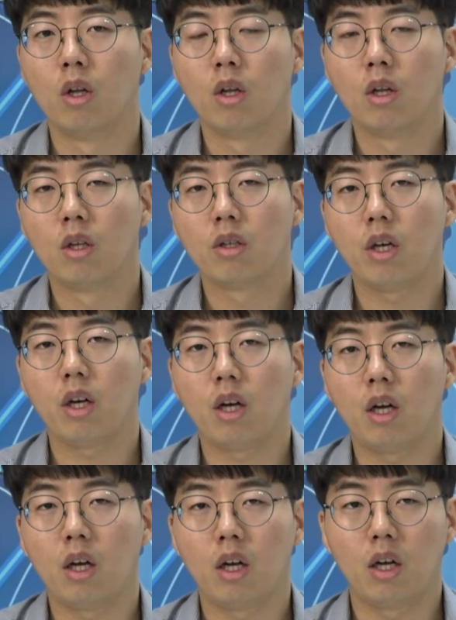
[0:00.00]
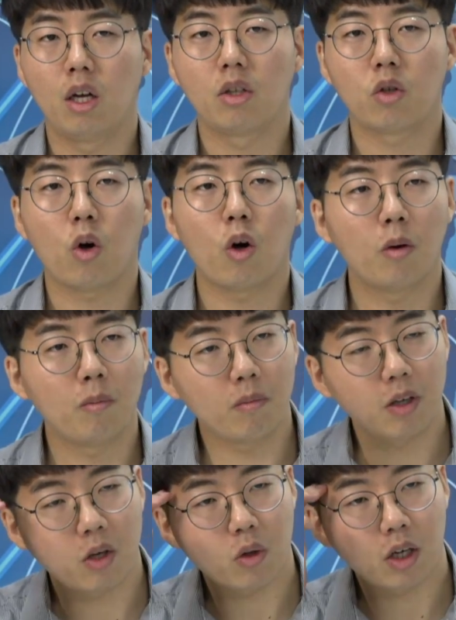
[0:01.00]
제가 처음
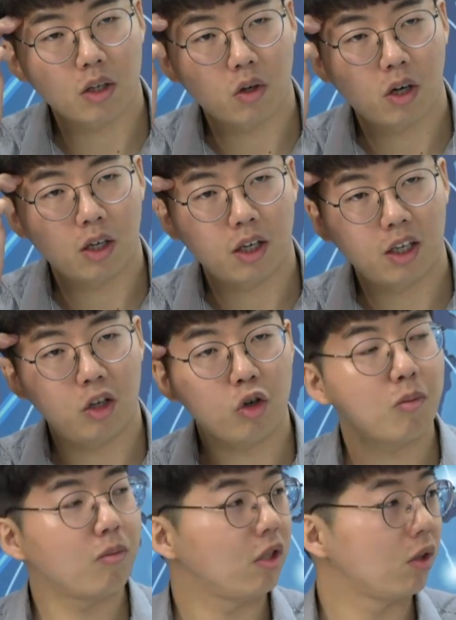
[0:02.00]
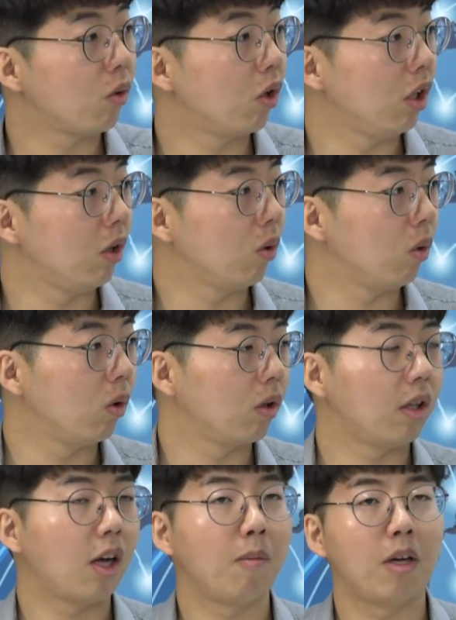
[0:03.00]
계좌 개설한 게 키움증권이고
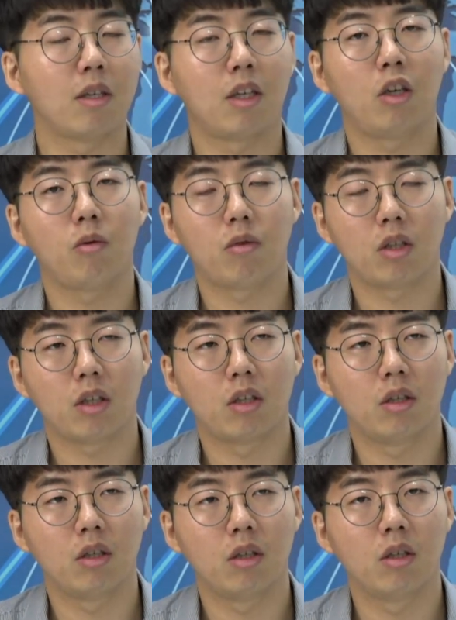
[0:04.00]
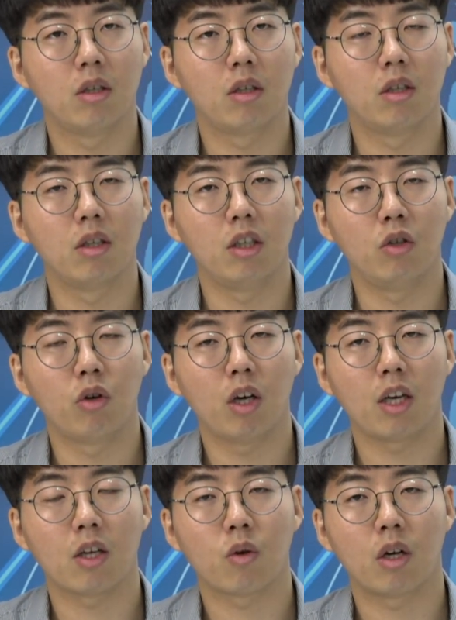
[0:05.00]
그다음에 이제 키움 그 이후에
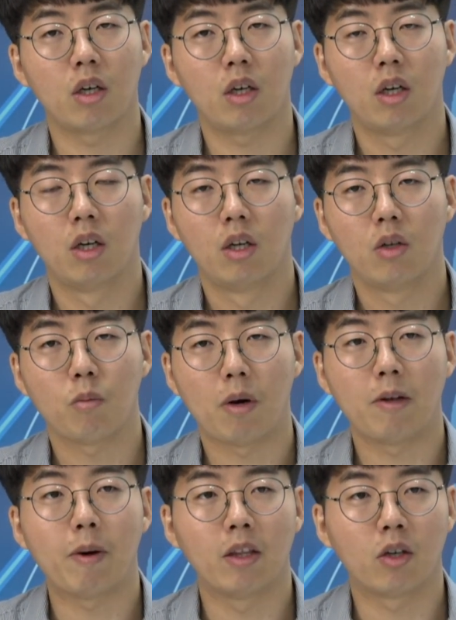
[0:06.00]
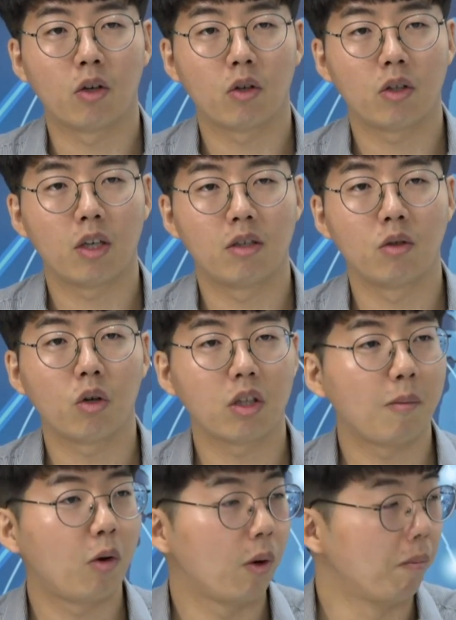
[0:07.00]
계좌를 좀 많이 만들어서 제가
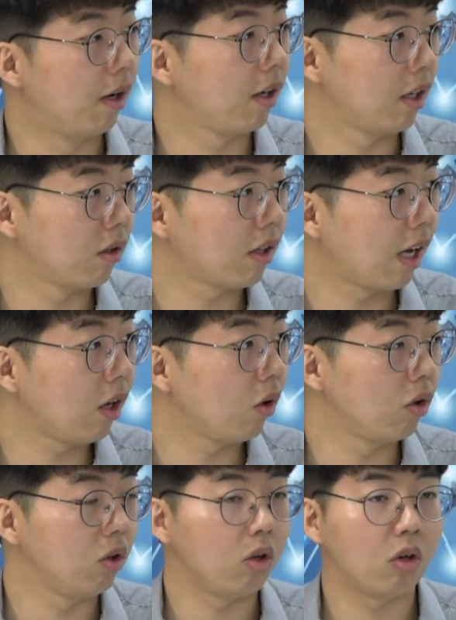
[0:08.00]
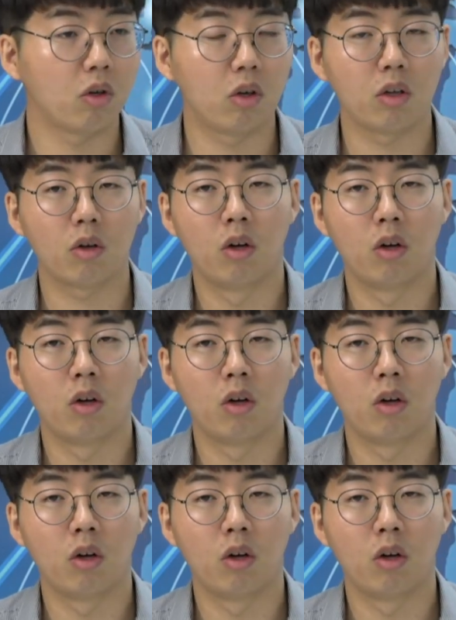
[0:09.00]
증권사별로 웬만한 계좌는 다 했거든요. 그래서